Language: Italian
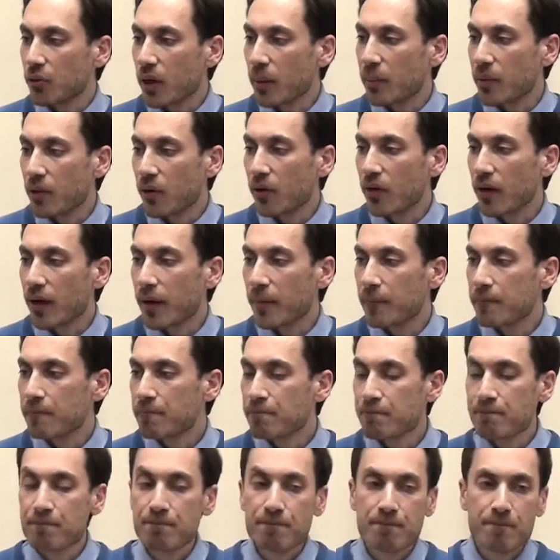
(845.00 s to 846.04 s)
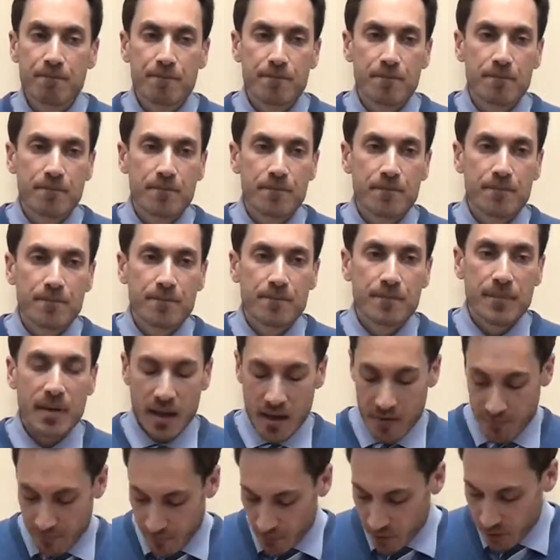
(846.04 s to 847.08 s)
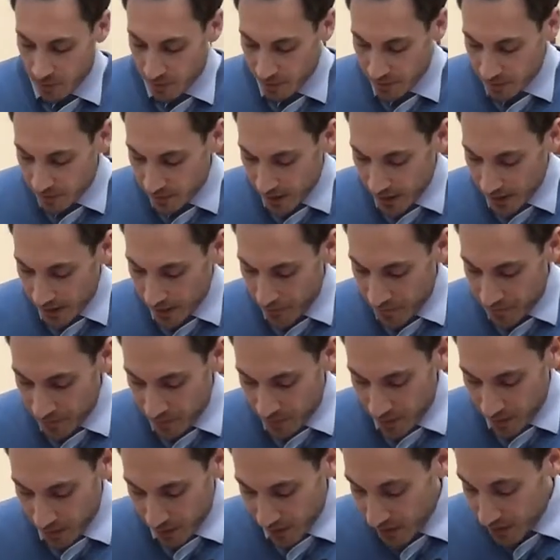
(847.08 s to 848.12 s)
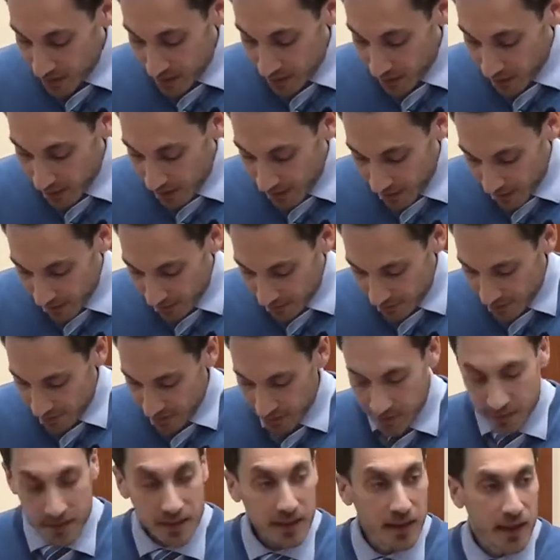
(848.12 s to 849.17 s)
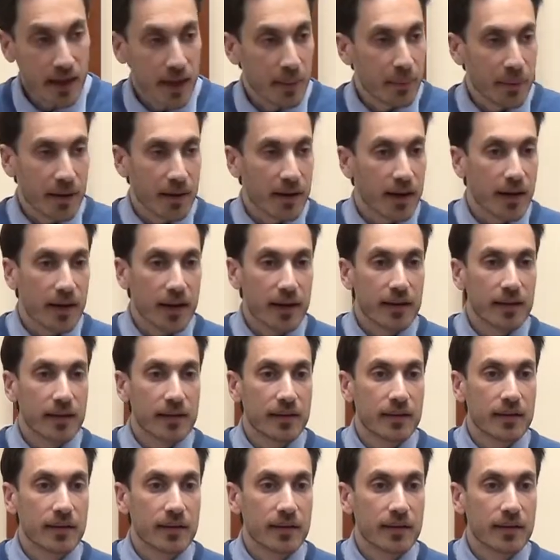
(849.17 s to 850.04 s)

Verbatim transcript: sulla parola è fondamentale essere lenti a parlare.